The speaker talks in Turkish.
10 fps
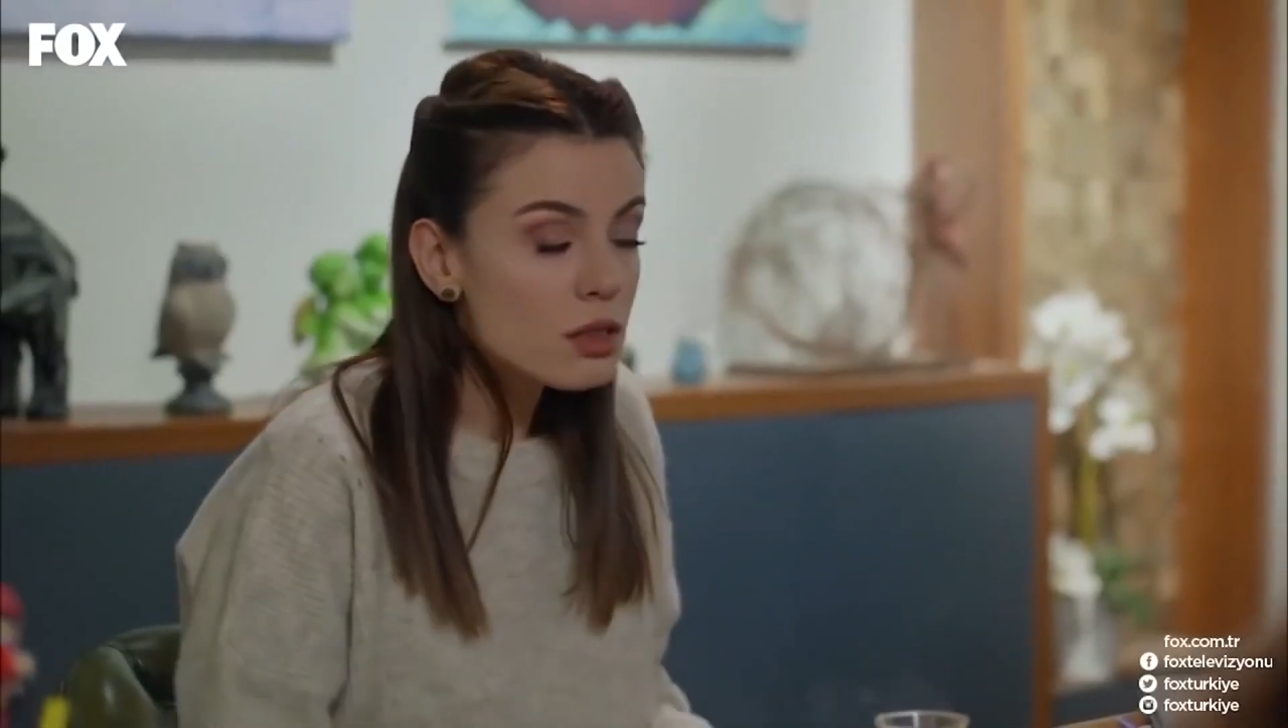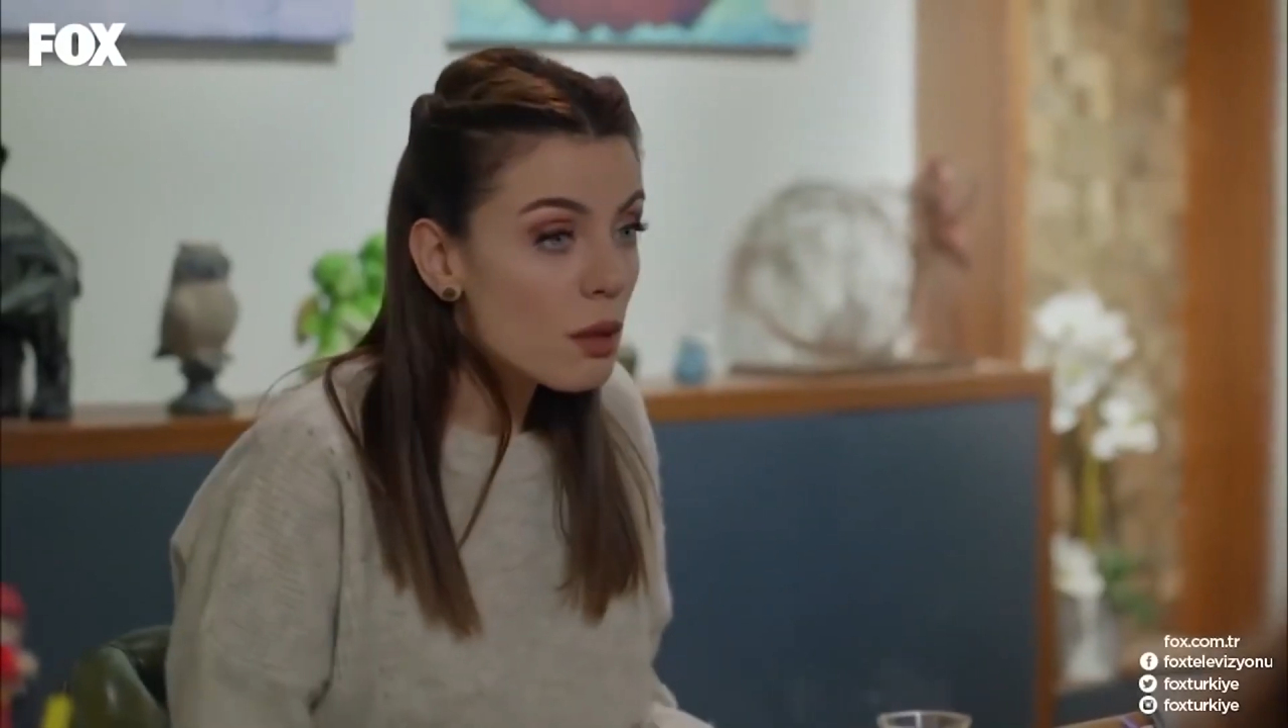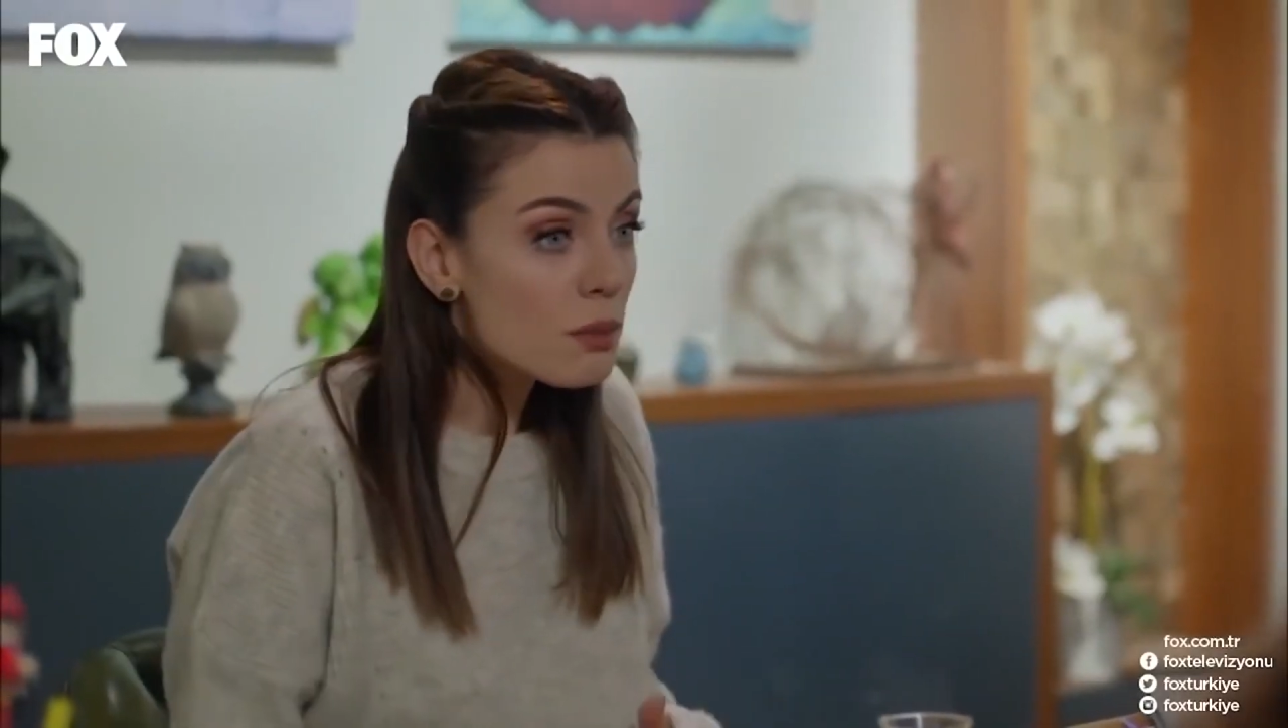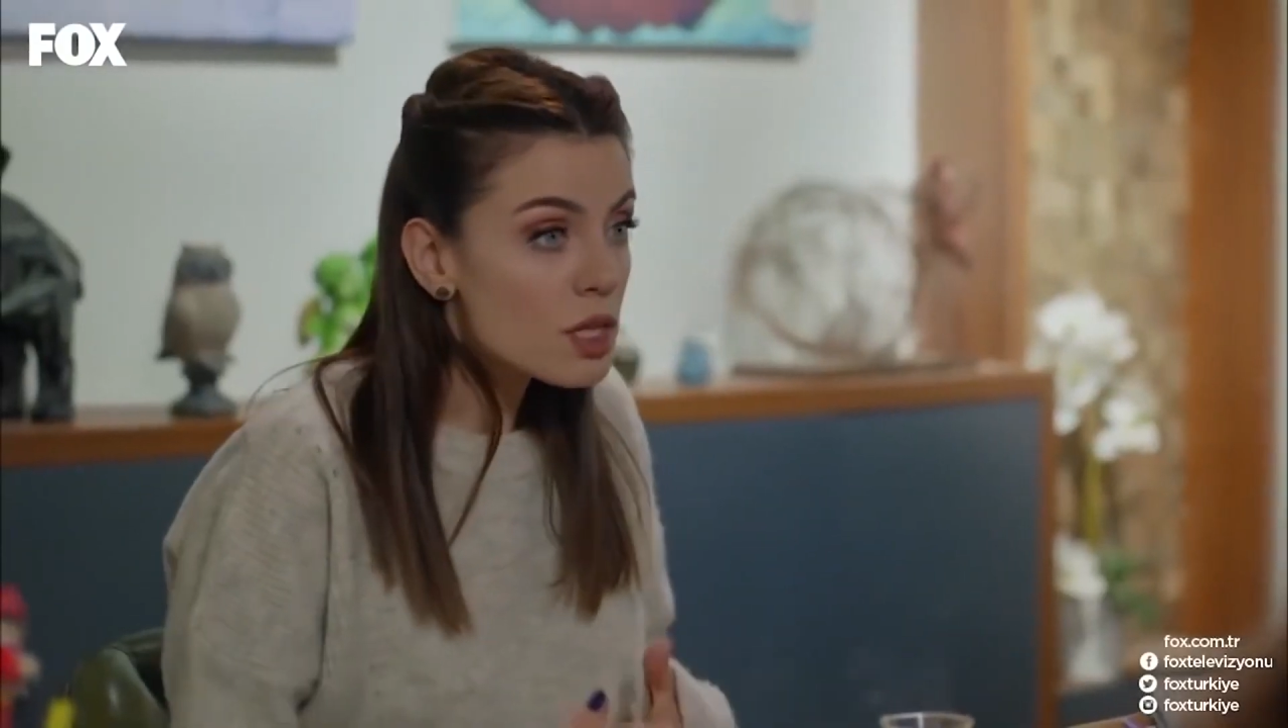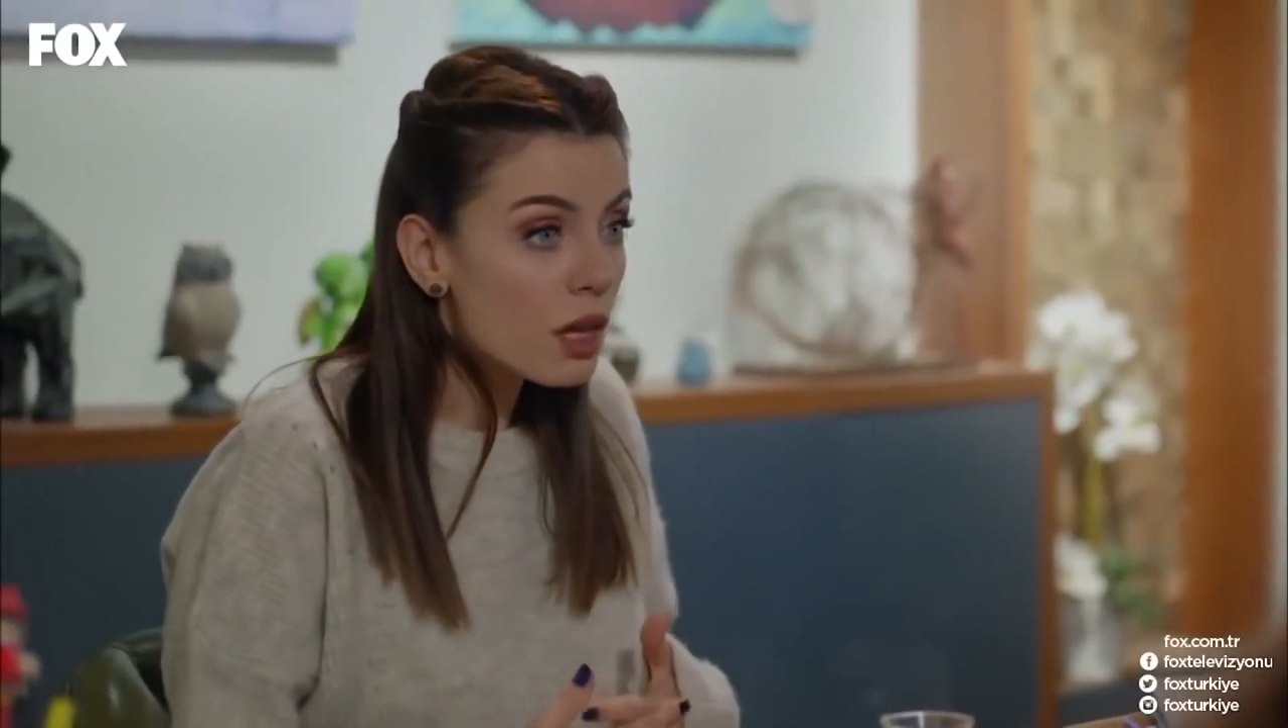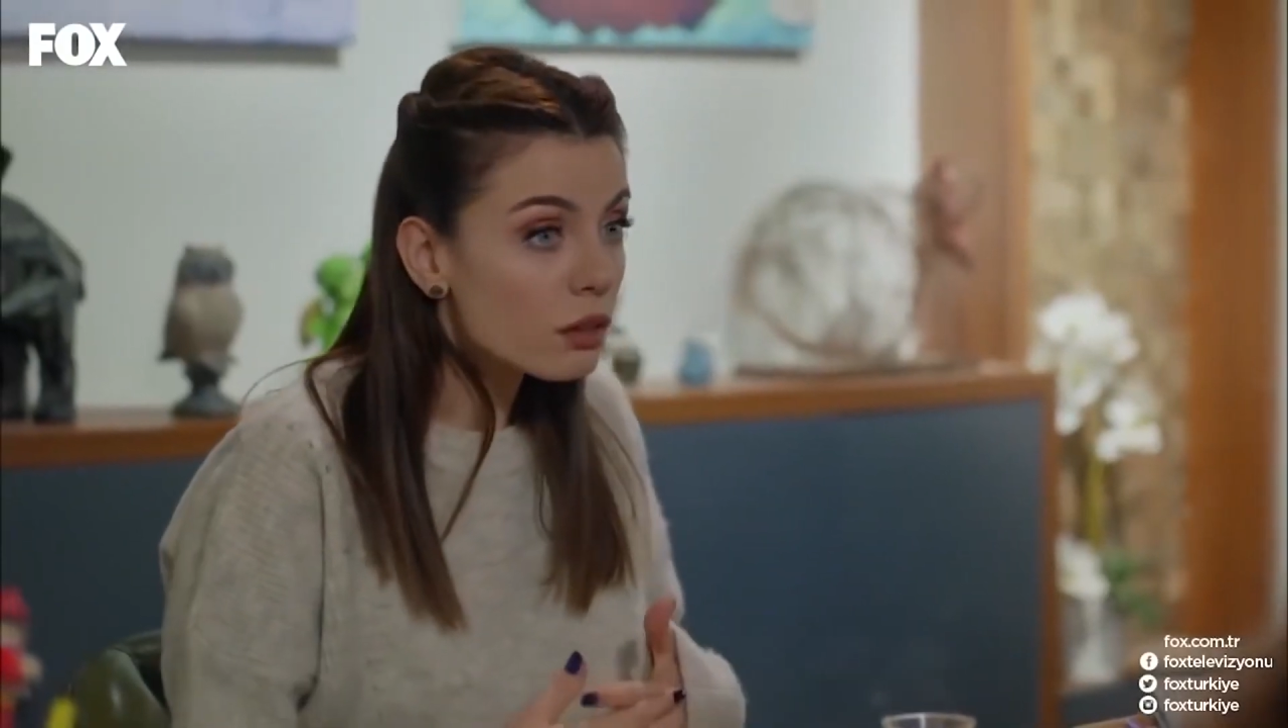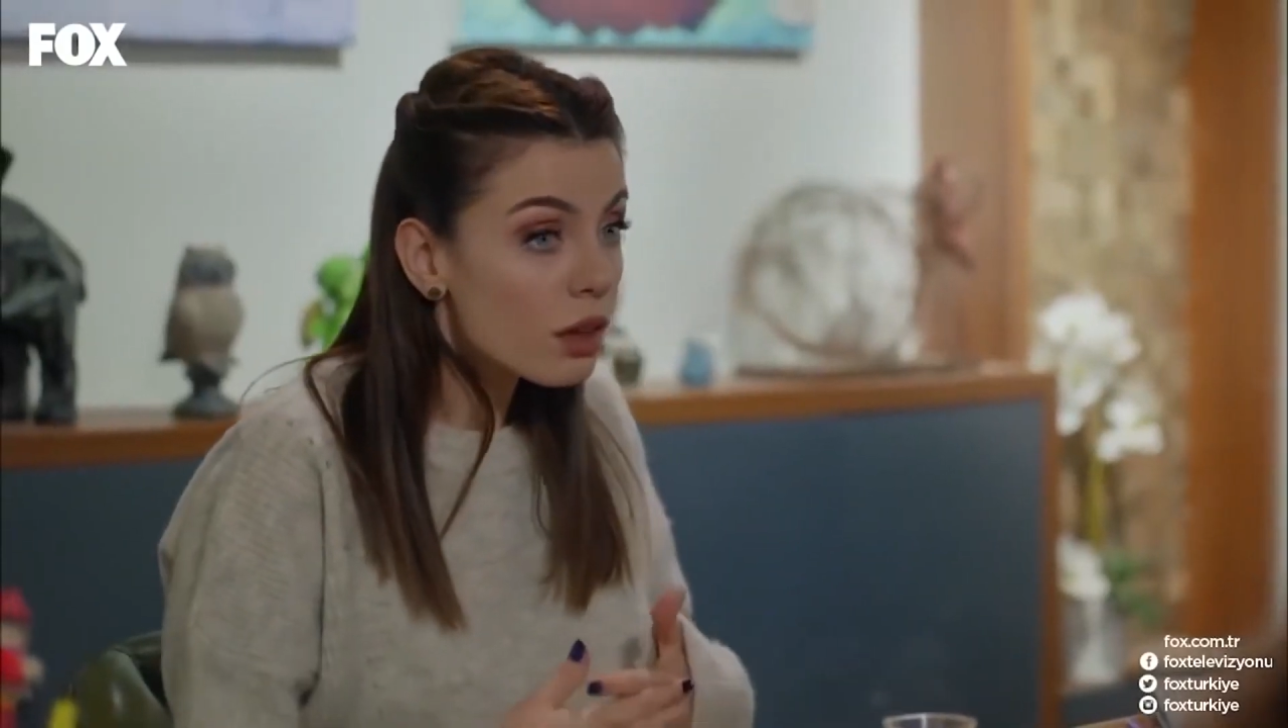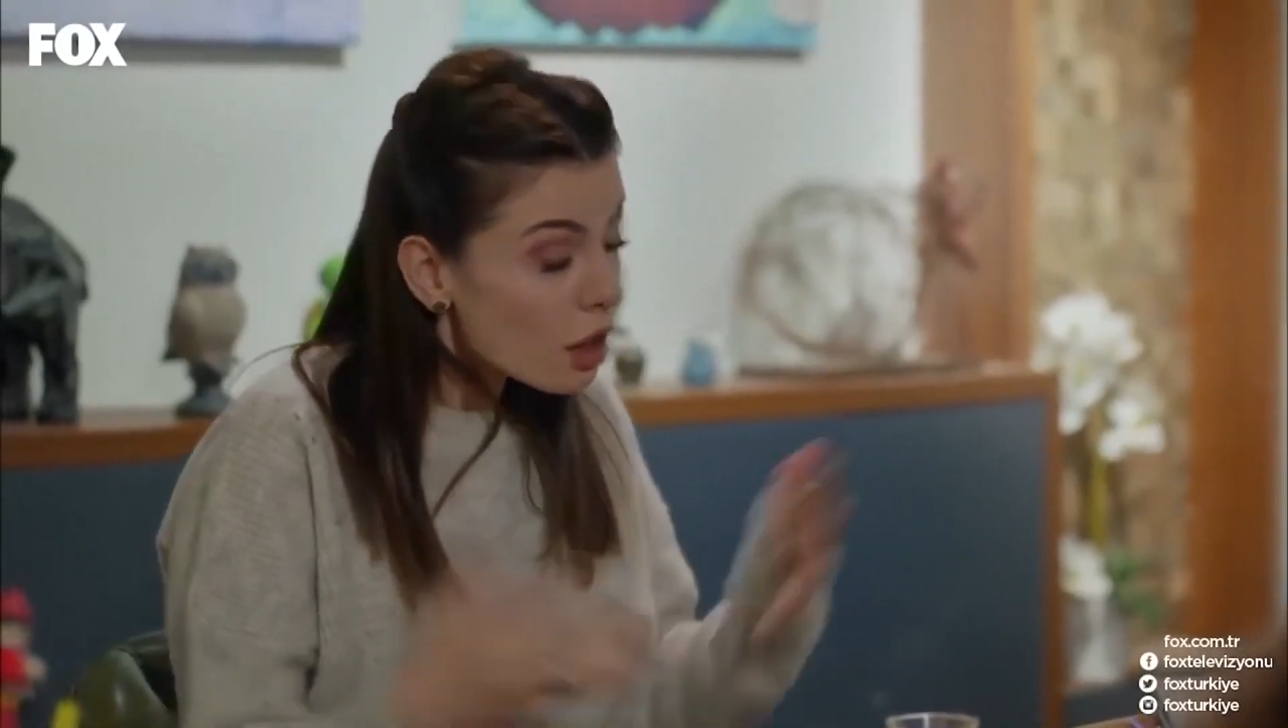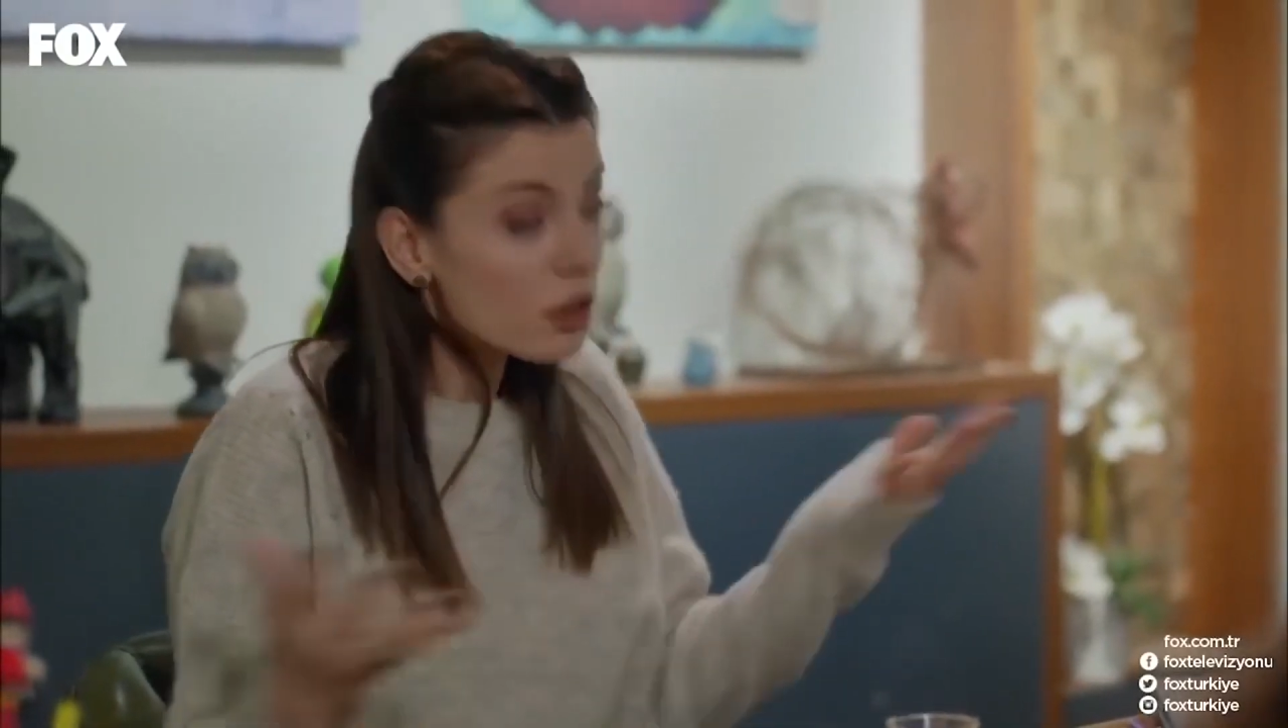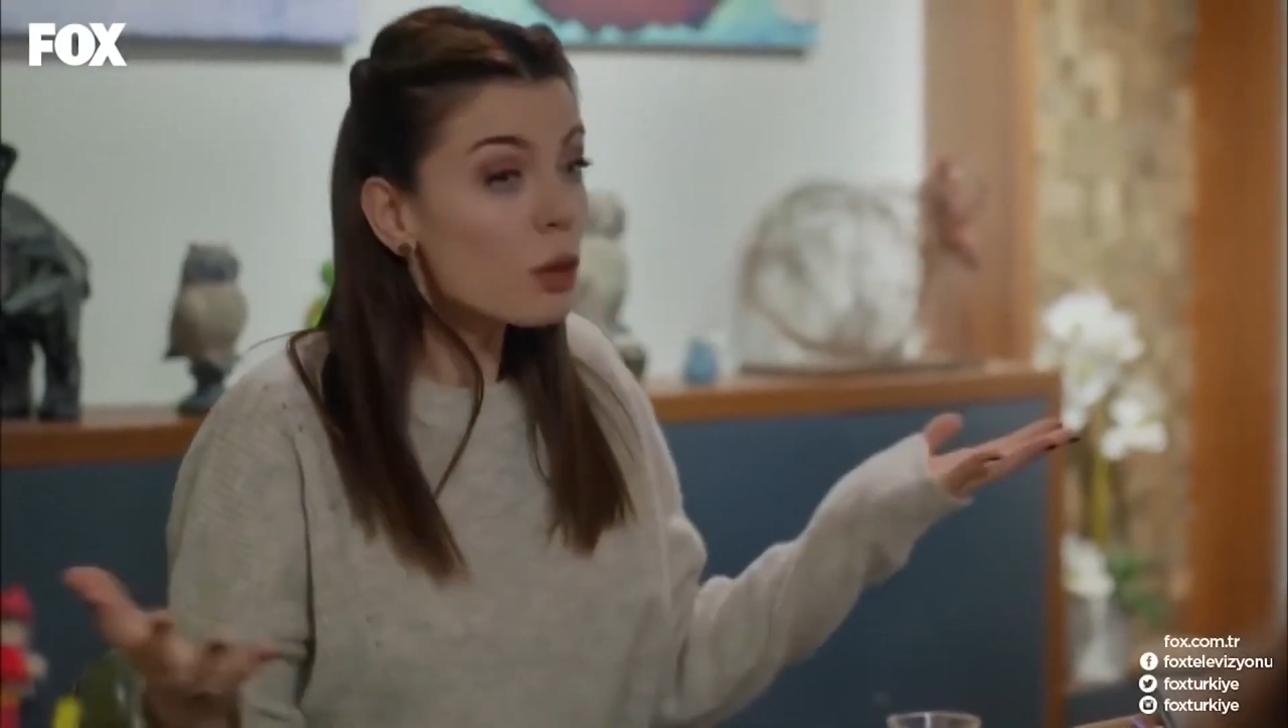Gizem sen ne